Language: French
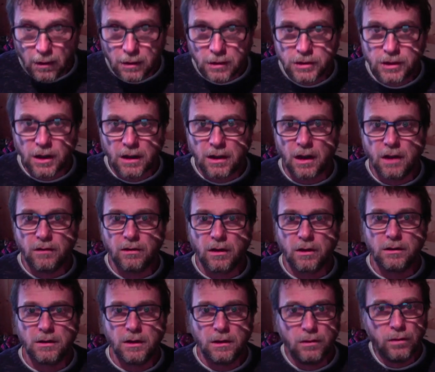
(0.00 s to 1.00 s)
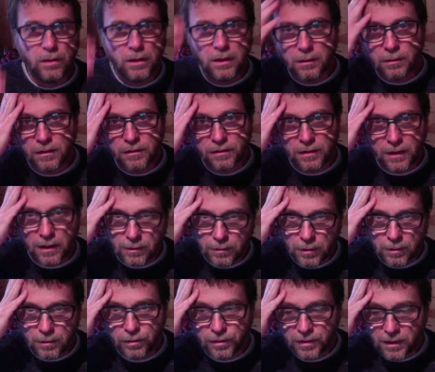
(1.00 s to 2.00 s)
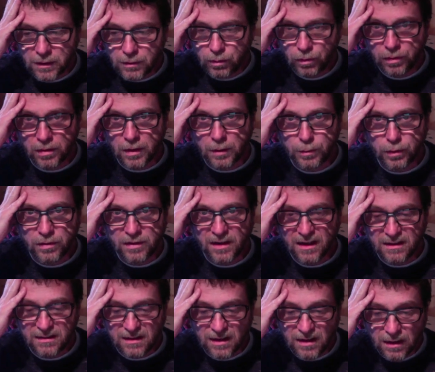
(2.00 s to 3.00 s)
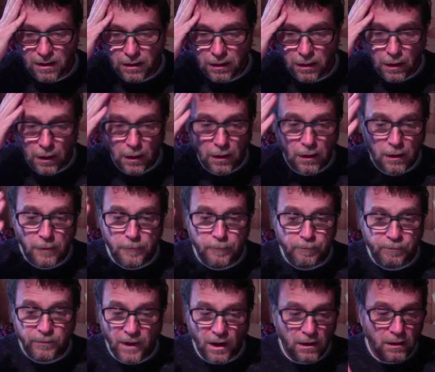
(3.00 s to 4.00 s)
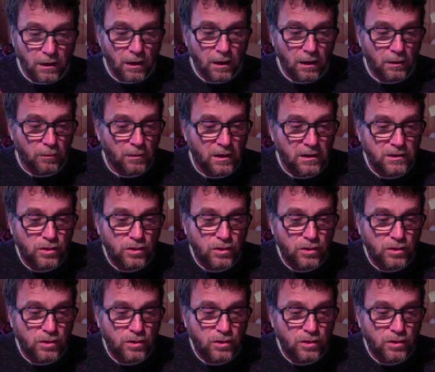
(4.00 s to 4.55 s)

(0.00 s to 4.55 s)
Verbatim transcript: Jack arrive à côté de lui, il dit Mais vraiment, mais vous êtes tous un peu zinzin. Hein.